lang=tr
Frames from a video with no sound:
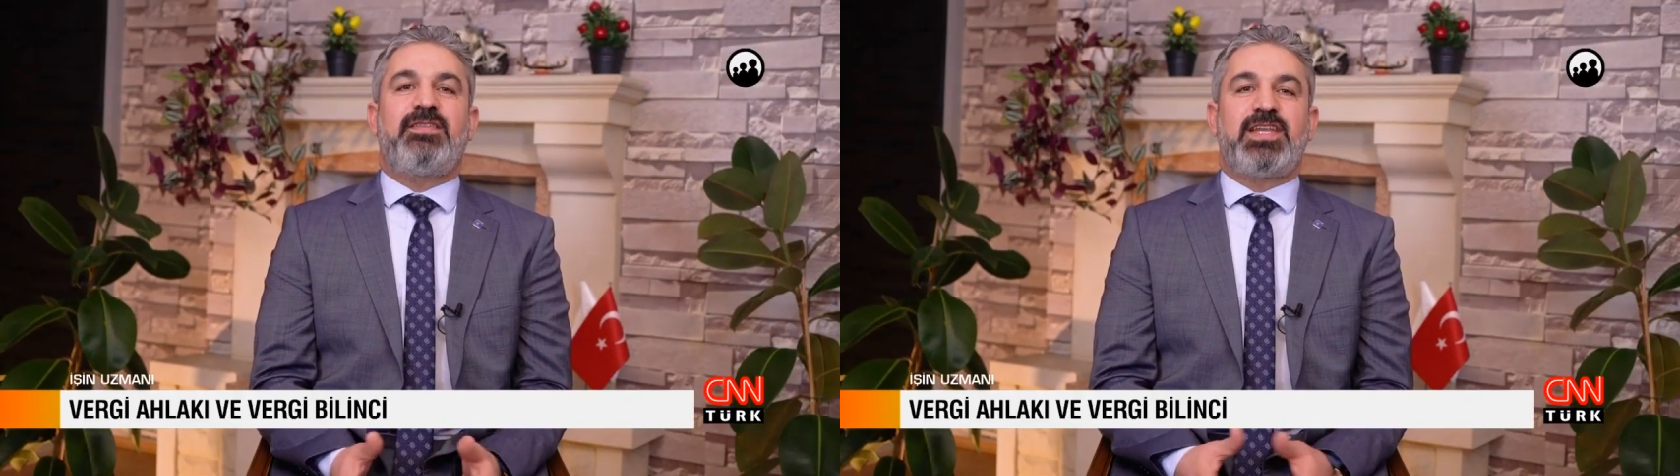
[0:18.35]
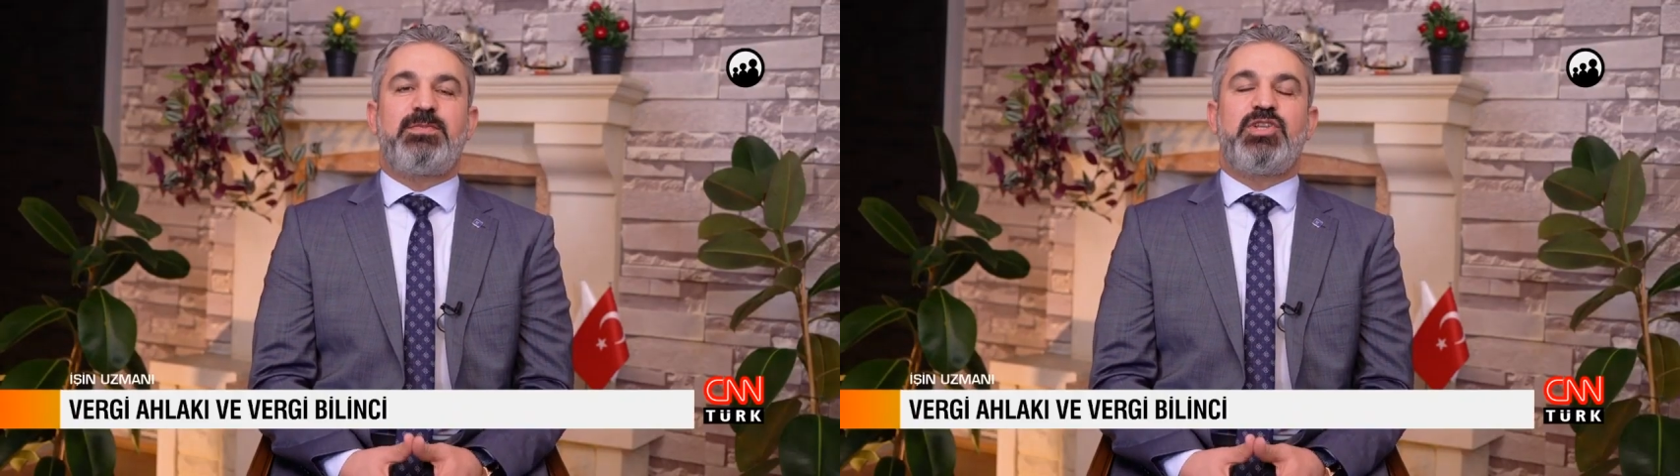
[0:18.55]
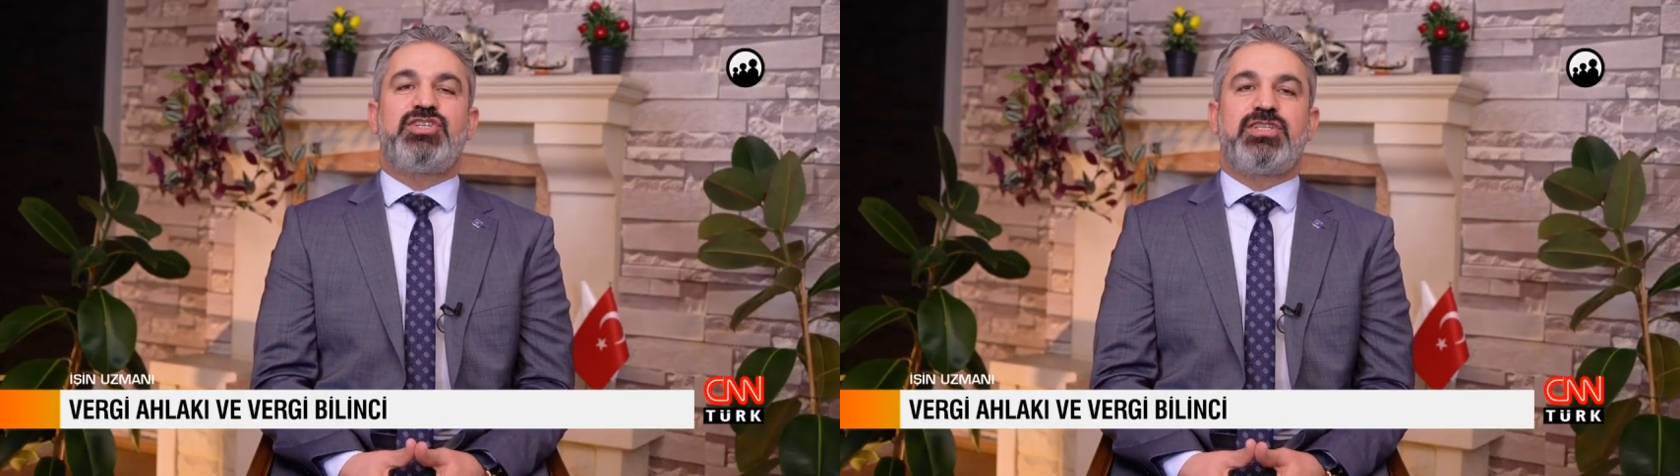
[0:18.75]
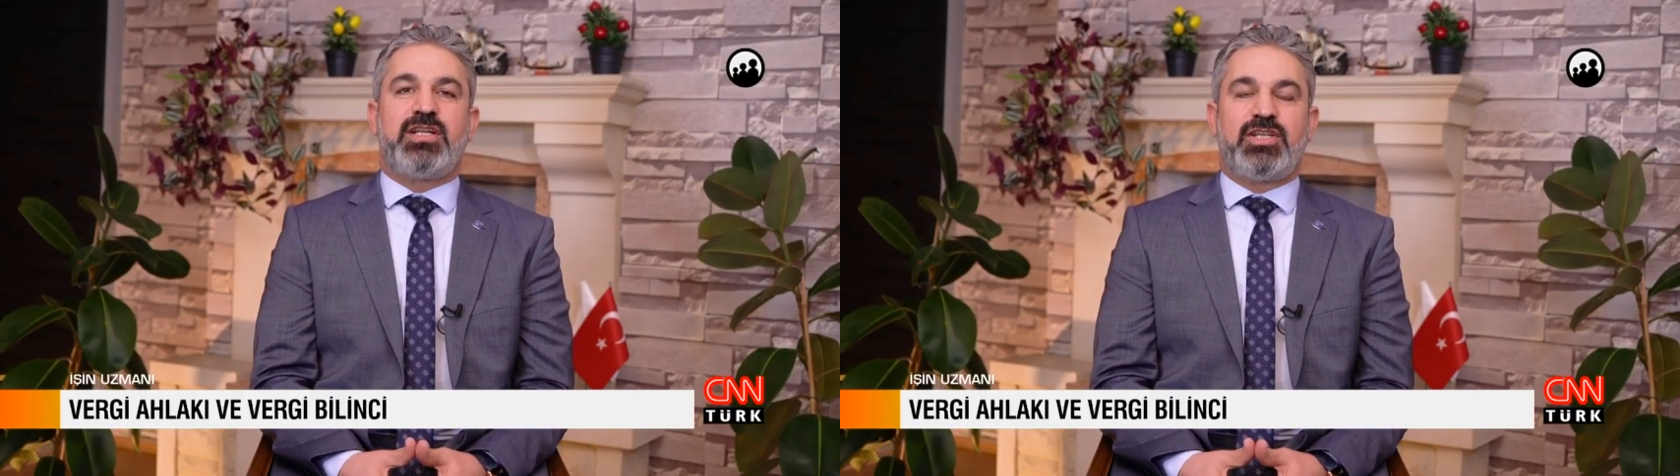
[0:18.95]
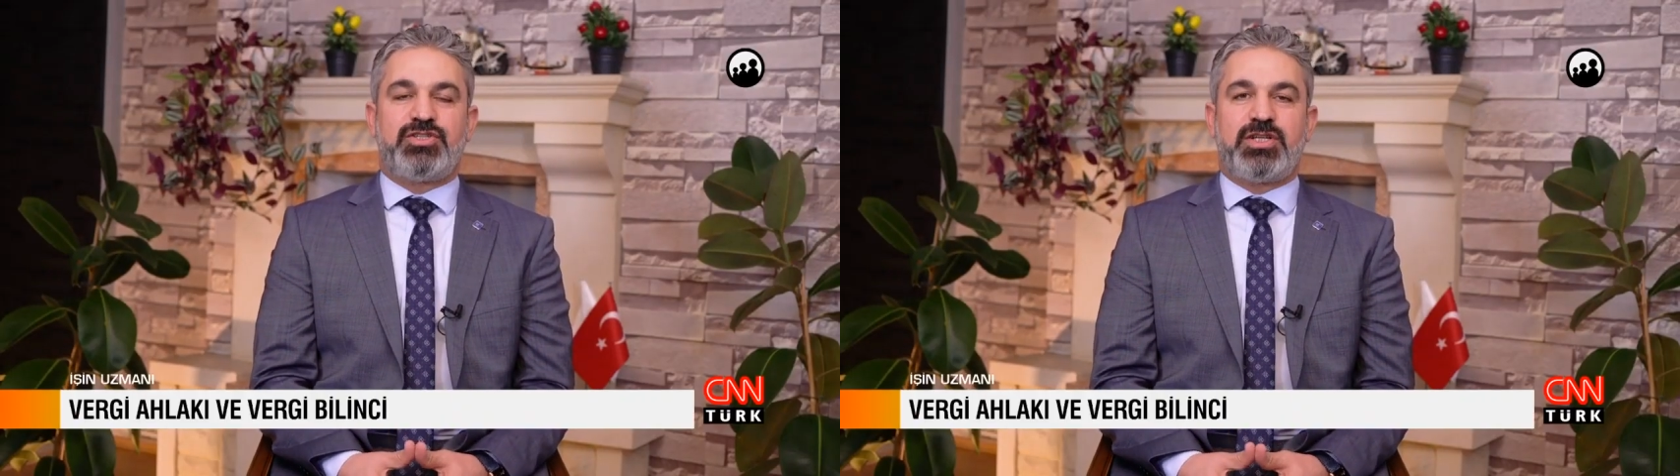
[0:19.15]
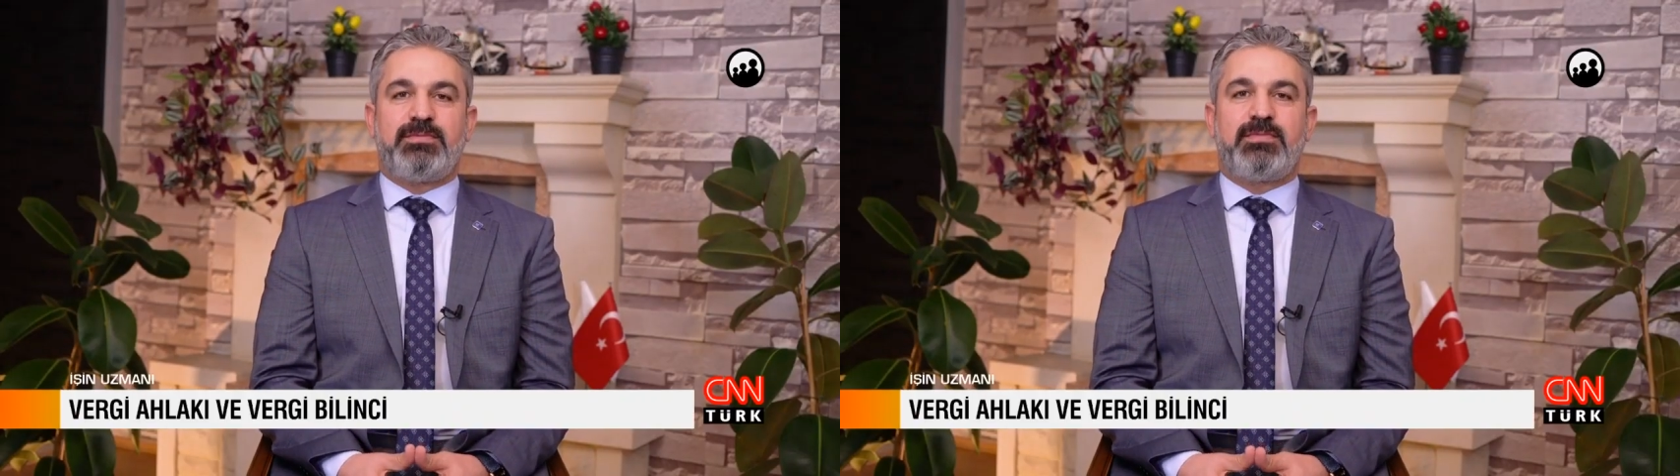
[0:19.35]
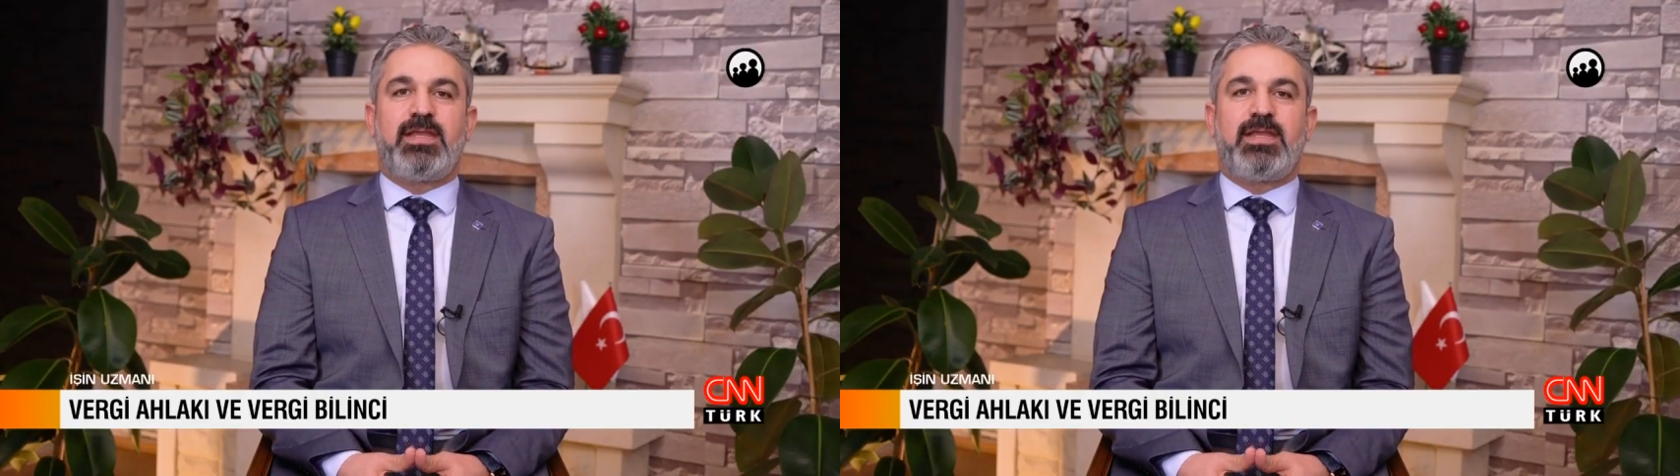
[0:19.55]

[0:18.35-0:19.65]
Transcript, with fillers: vergi bilincini anlatacağım.